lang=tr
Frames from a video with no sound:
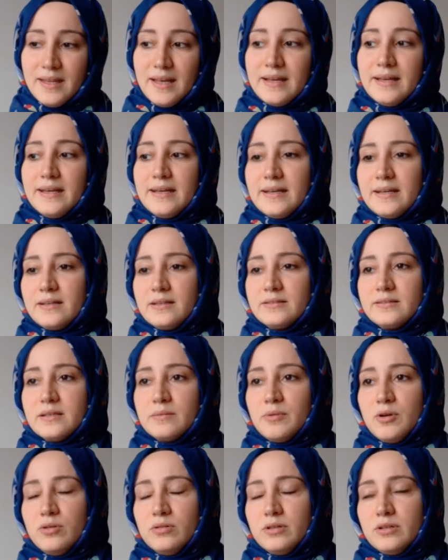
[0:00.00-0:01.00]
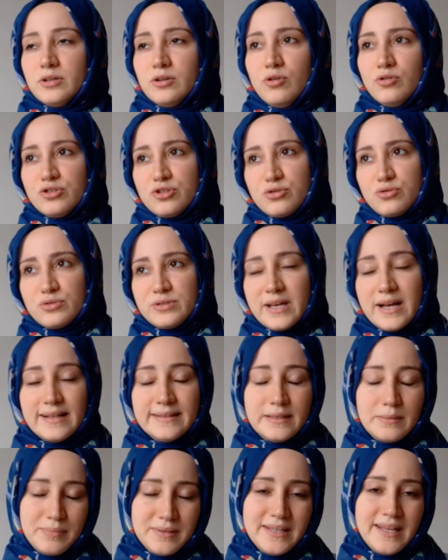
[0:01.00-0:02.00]
Ee, tabii önce
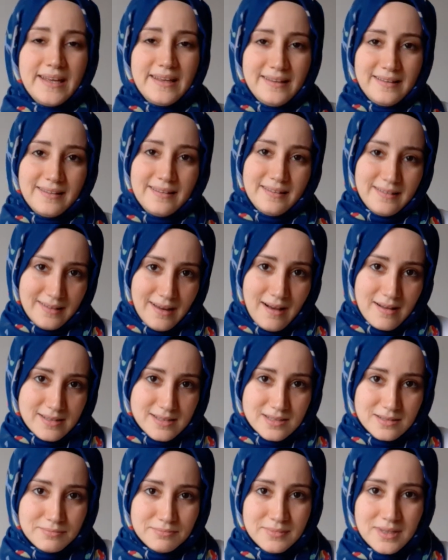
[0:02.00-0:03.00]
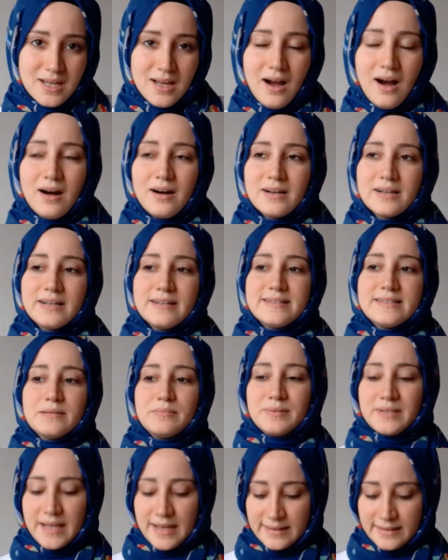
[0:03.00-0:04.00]
güzel de bir ney lazım. A kalite
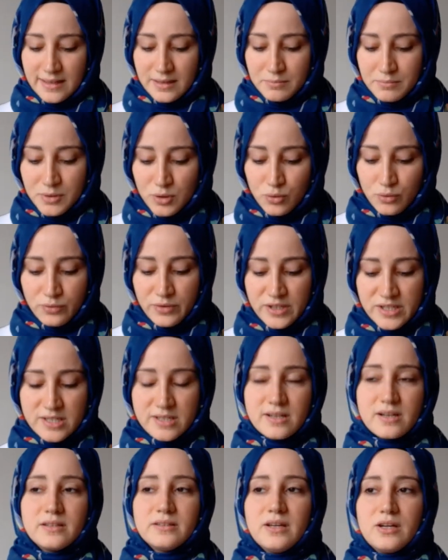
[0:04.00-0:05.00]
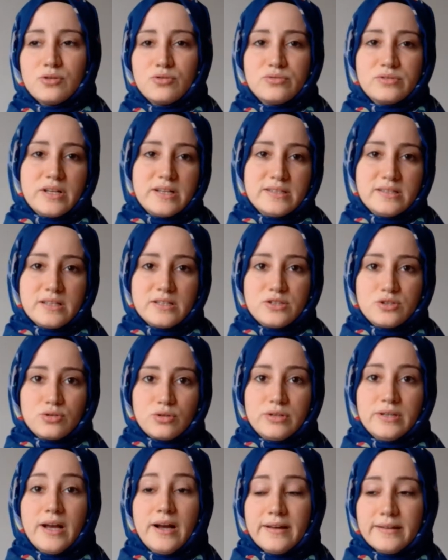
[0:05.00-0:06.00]
bir neyden bir üfleyince ne kadar güzel ses
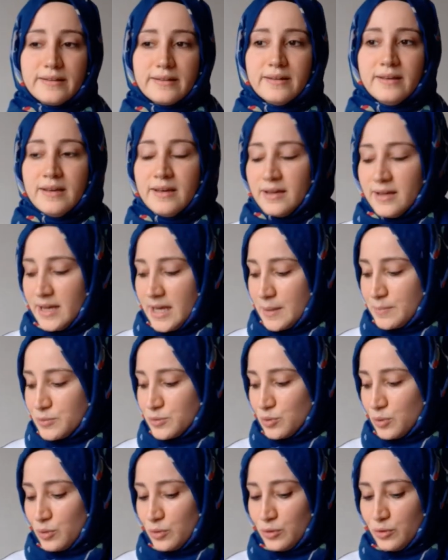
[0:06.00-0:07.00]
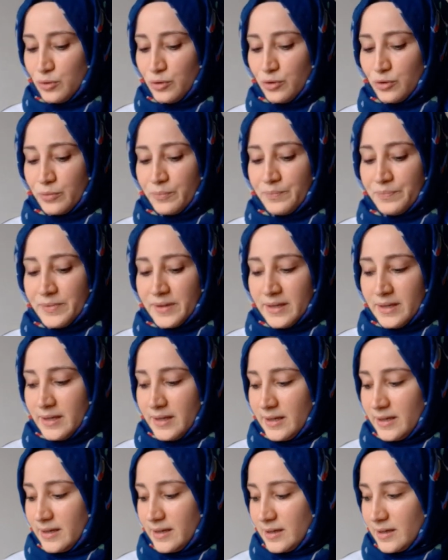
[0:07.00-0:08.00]
çıkıyor. Yani hep söylüyorum.
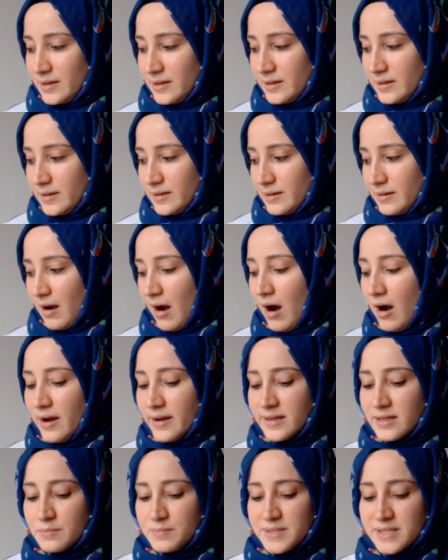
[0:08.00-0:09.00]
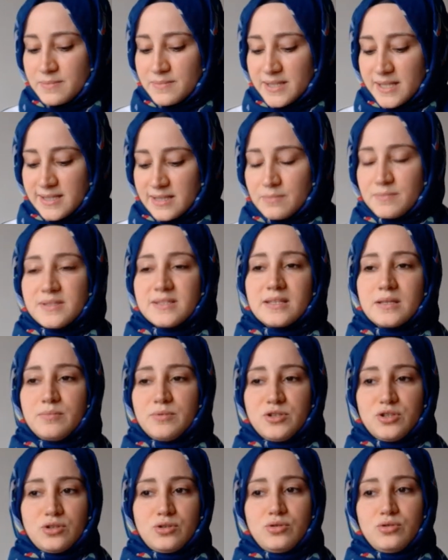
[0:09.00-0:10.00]
E, Aynı bizim sesimiz
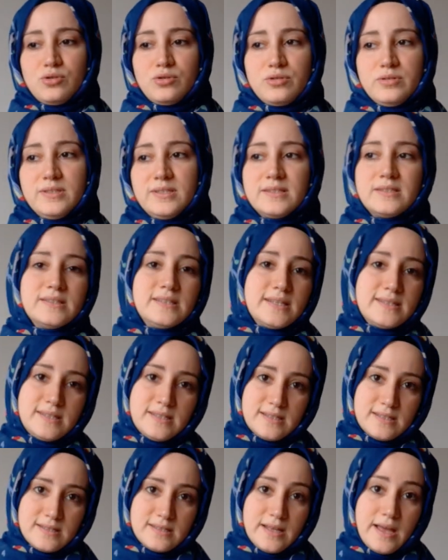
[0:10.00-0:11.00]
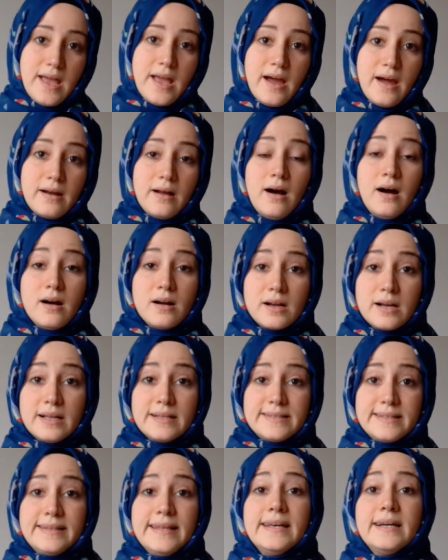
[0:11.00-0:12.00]
gibi çıkıyor sizin sesinizde eğer A
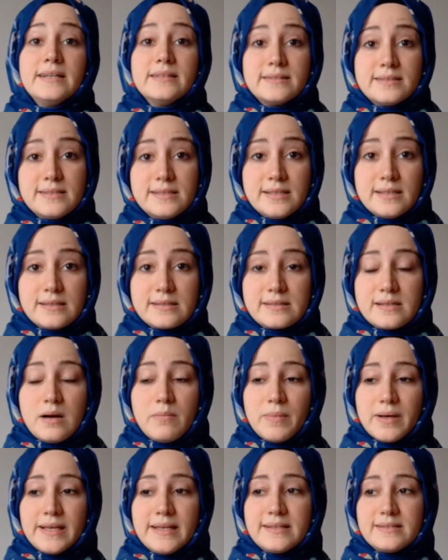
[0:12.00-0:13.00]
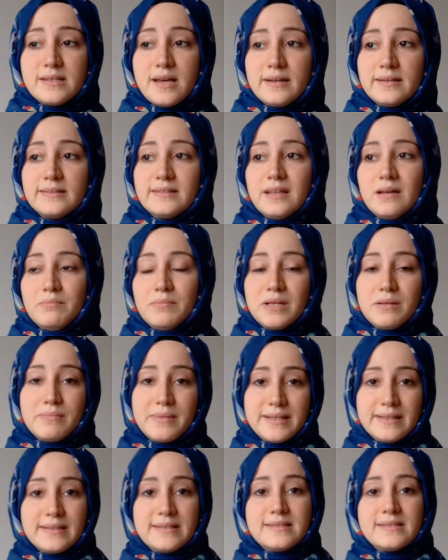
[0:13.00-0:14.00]
kaliteyi alırsanız. Ama internetten
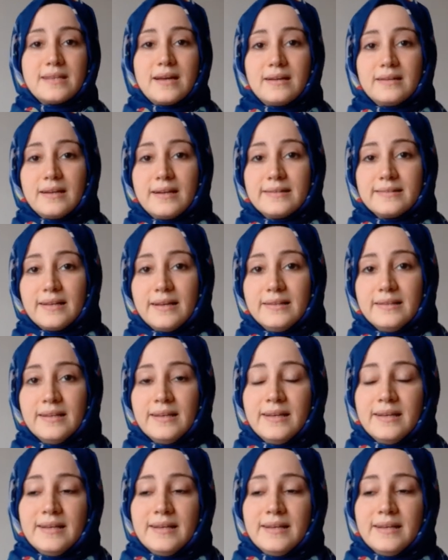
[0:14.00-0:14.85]
bilmediğiniz yerlerden